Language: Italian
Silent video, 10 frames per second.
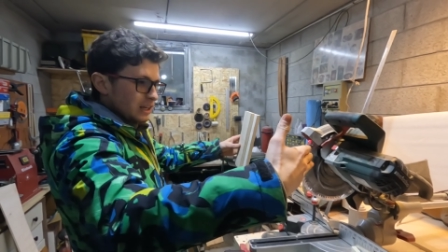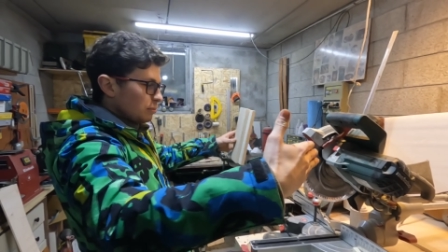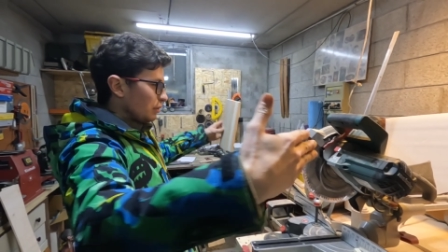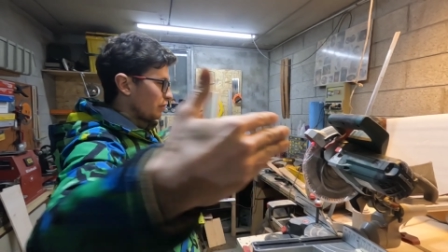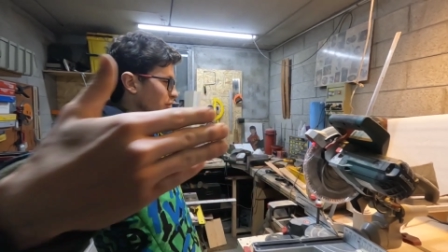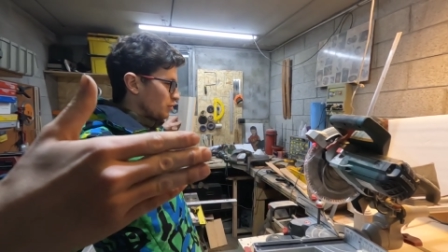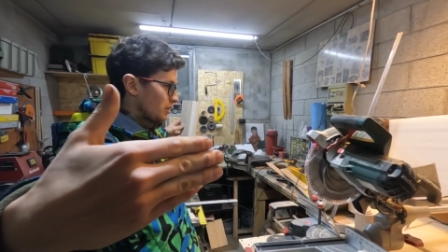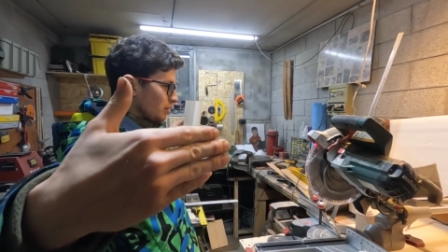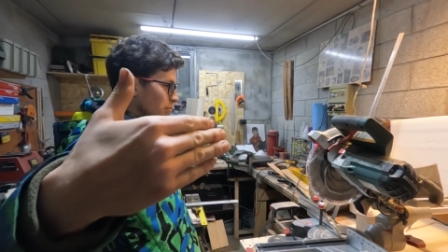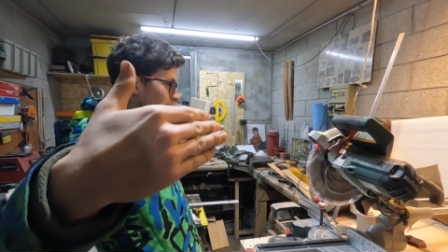del camper fa così
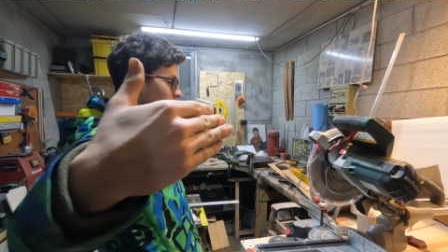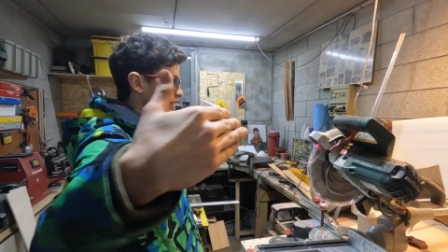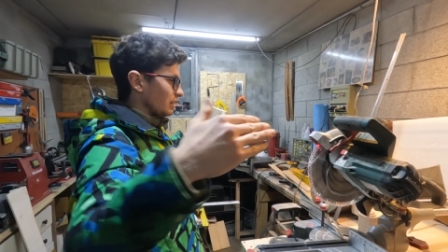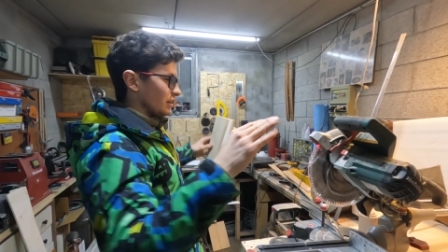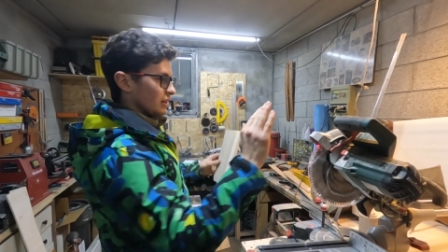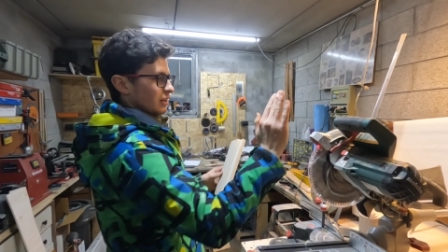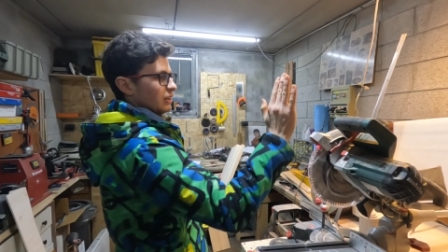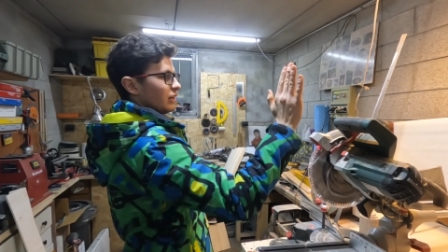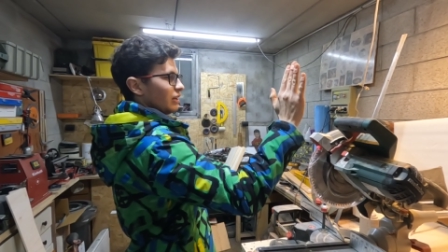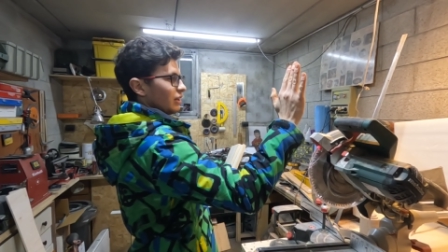da parte,
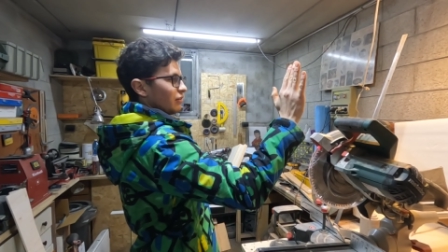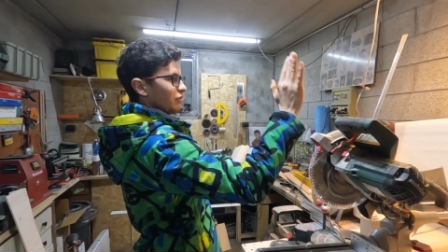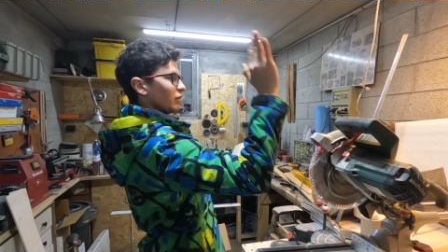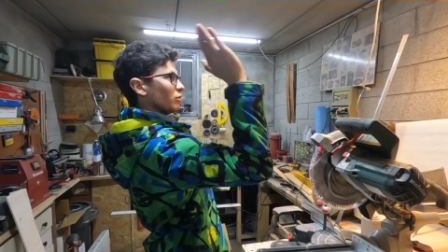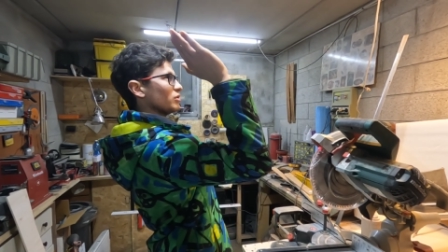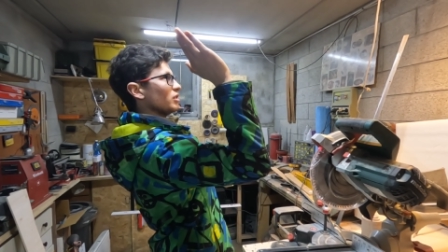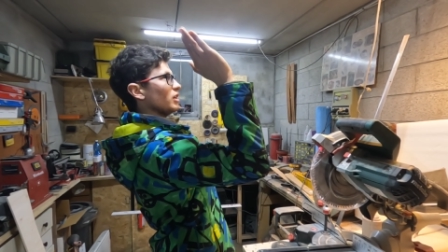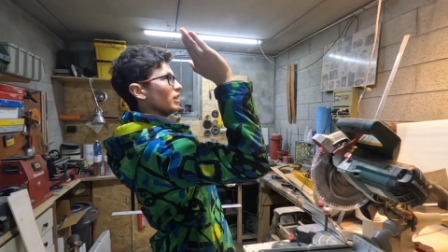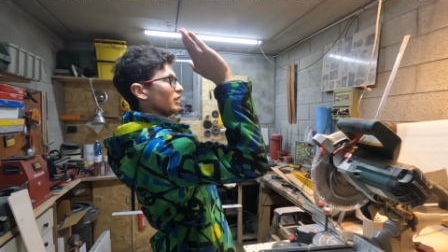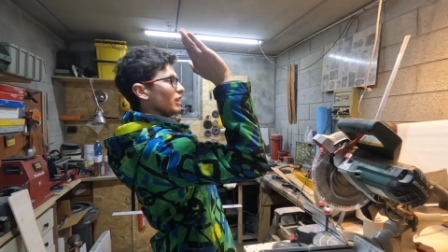eh, fa
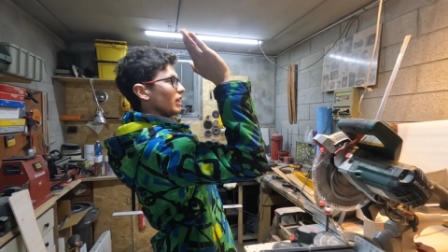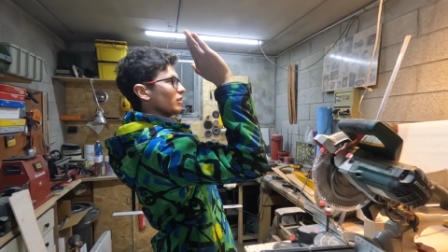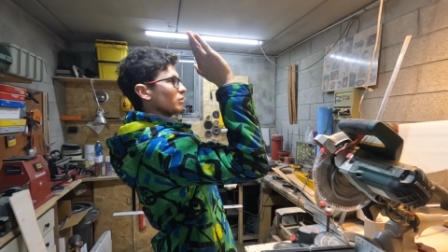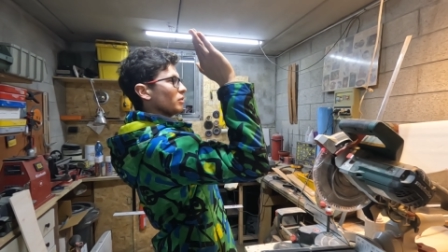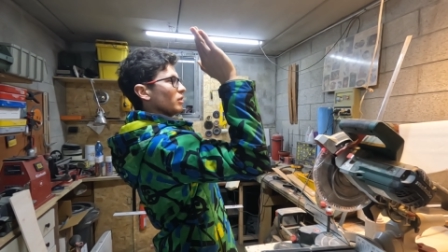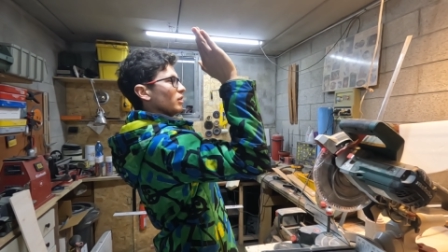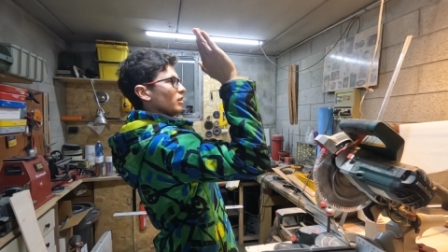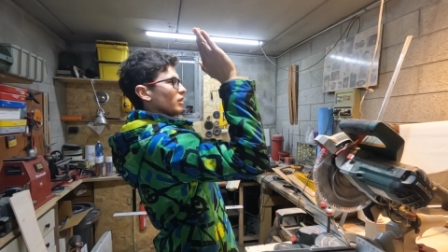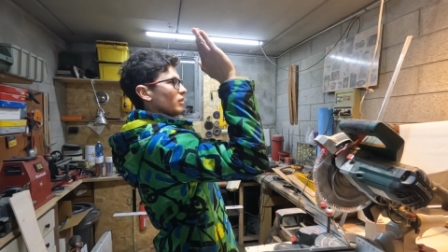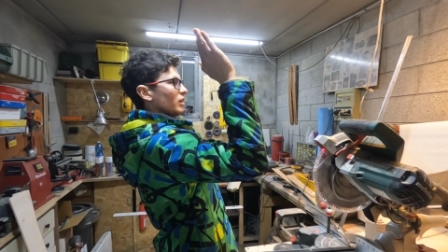così dietro.
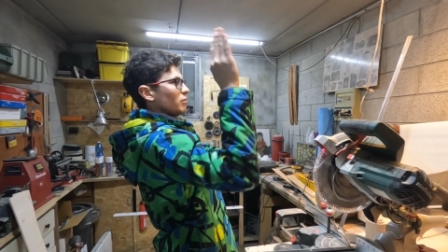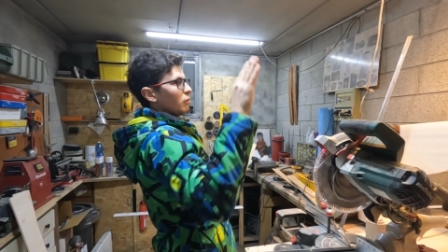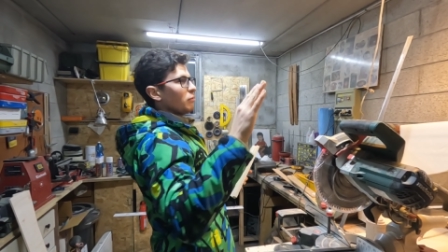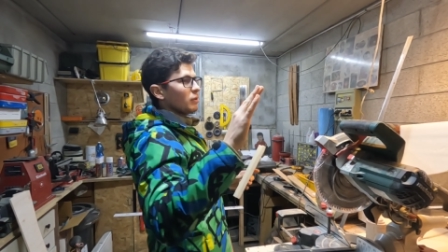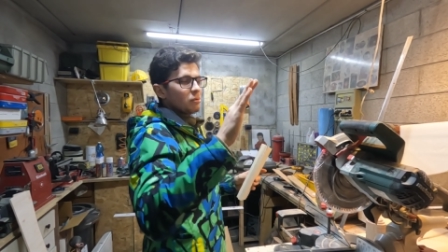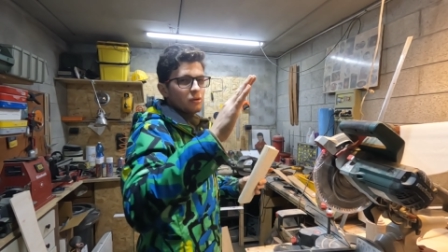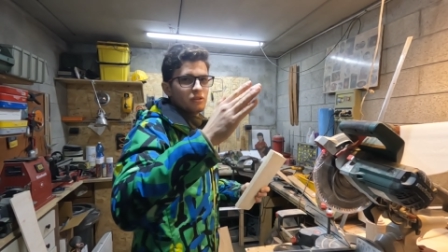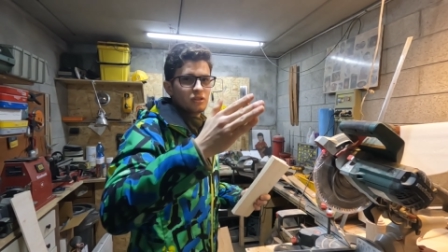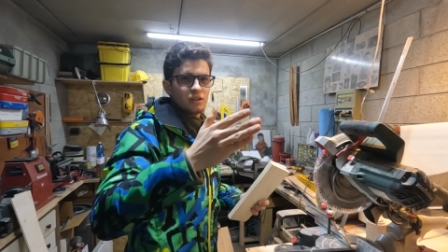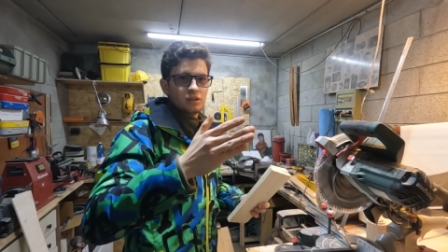Il mobile però deve
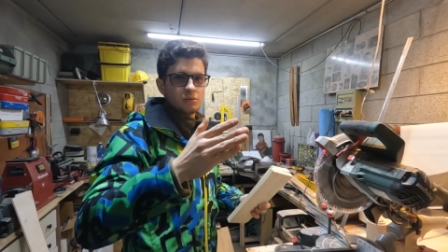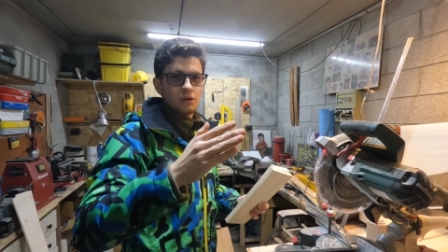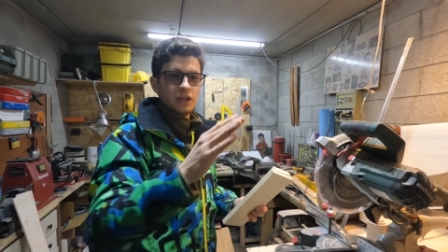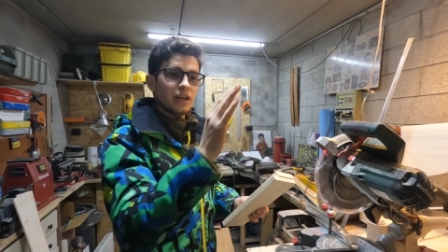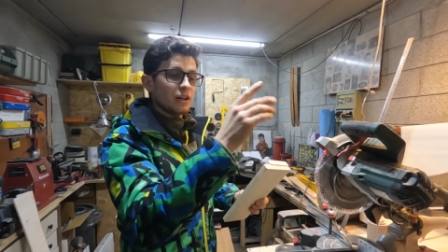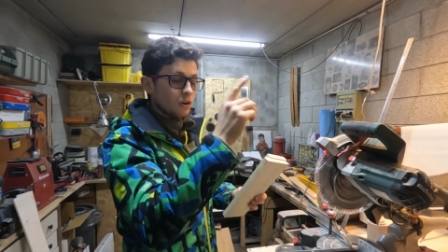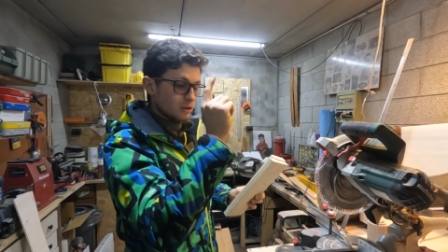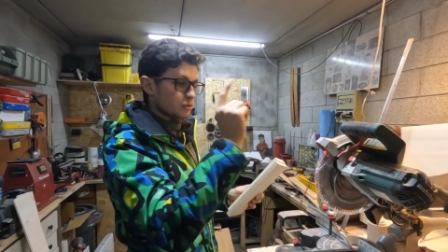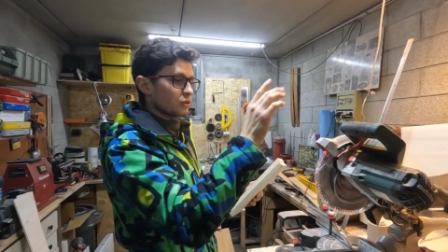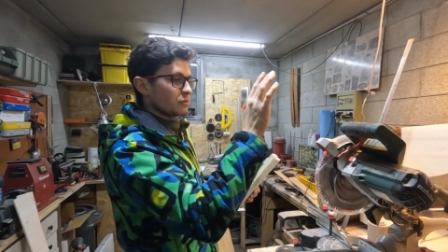essere. Eh, no,
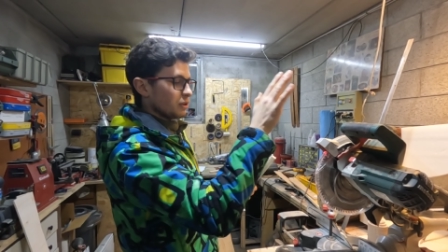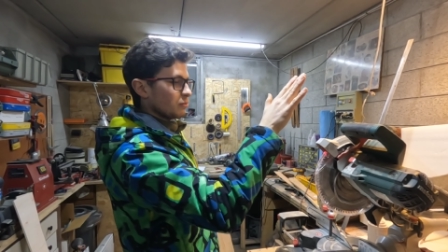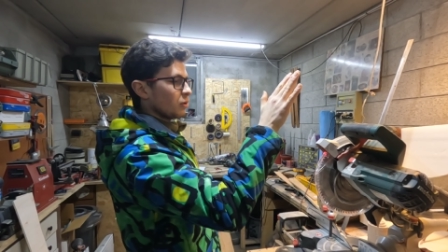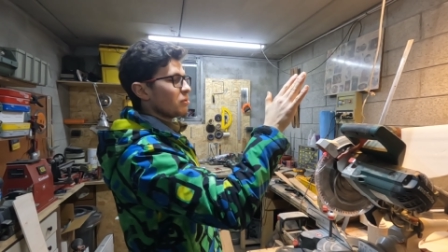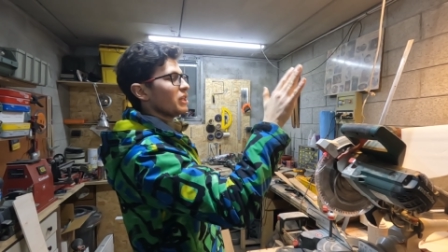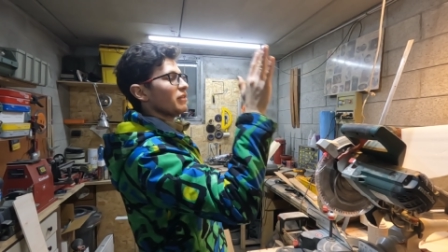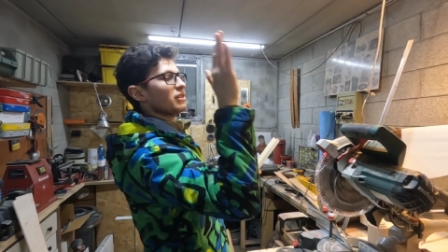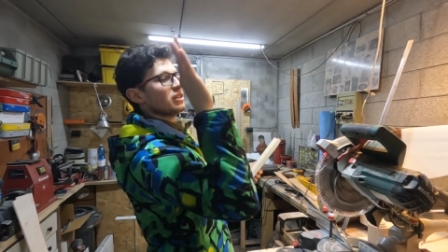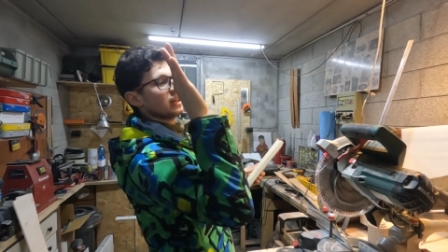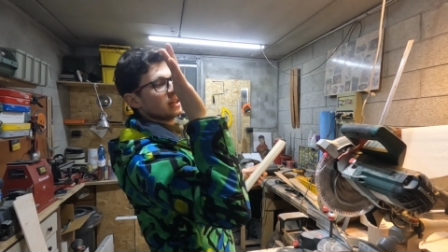scusami, il mobile deve
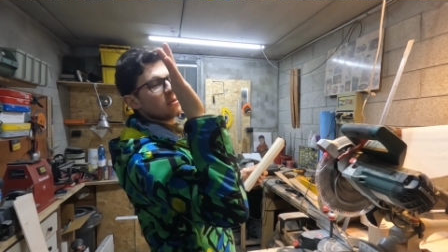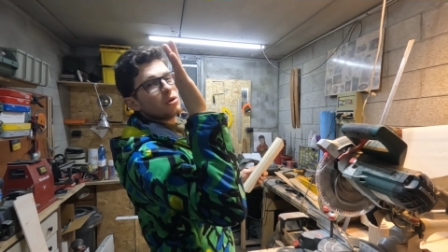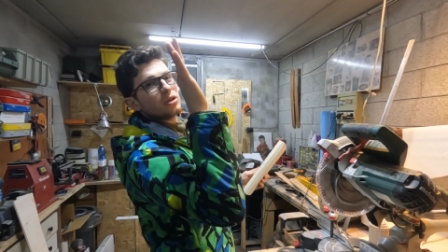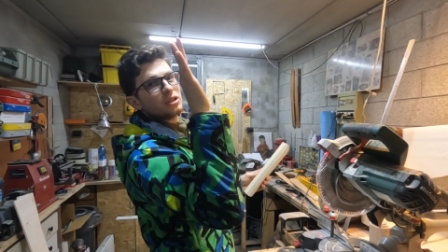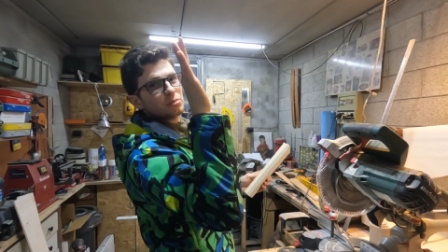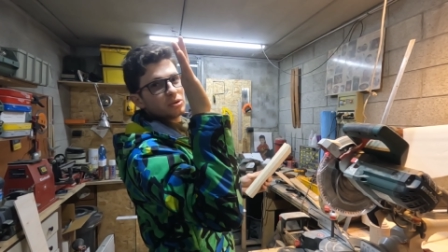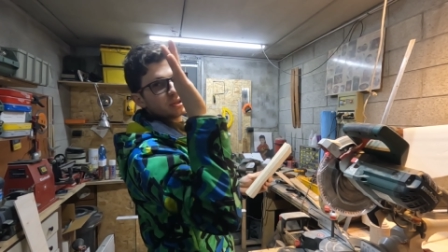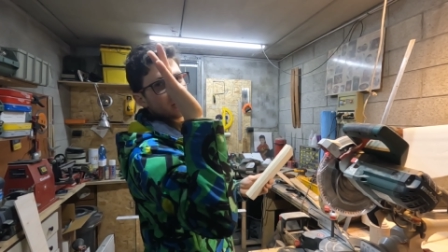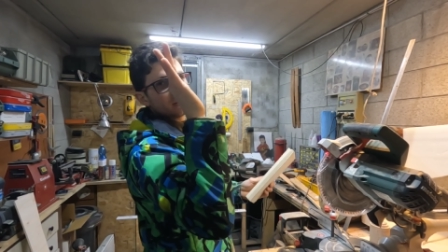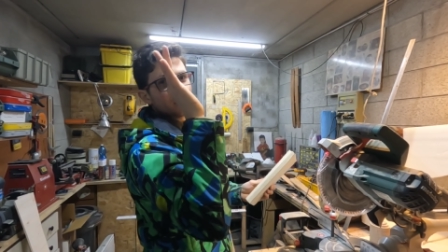essere anche quello lì
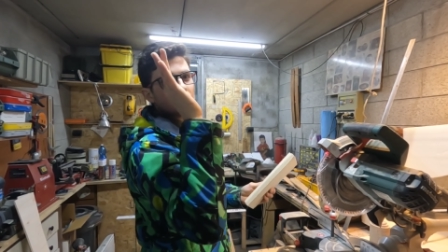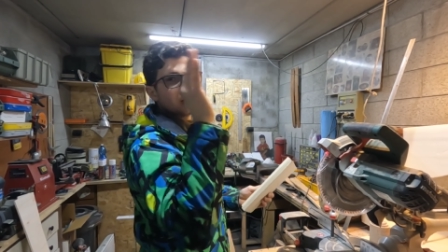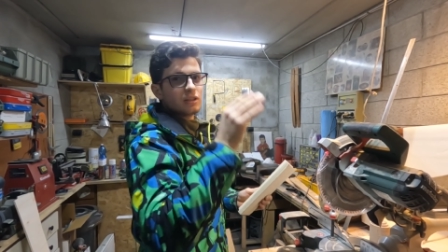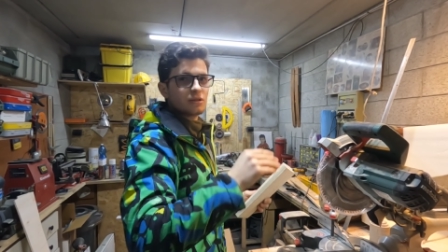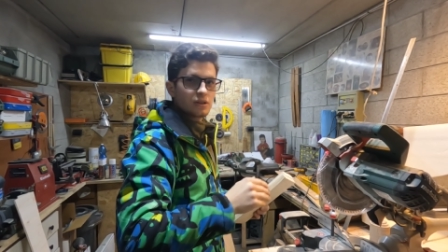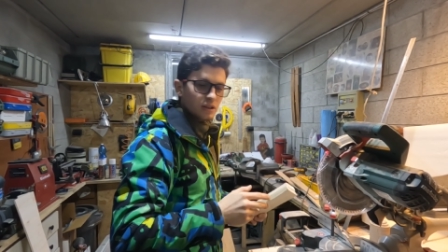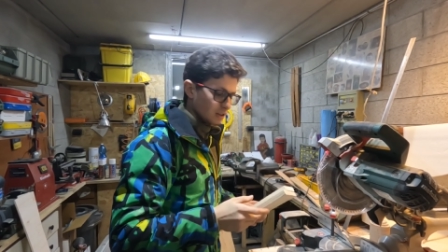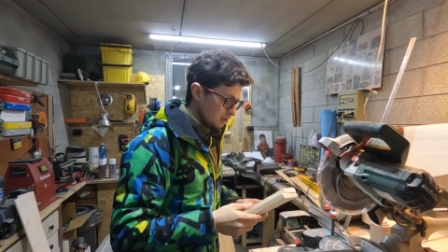spostato all'indietro.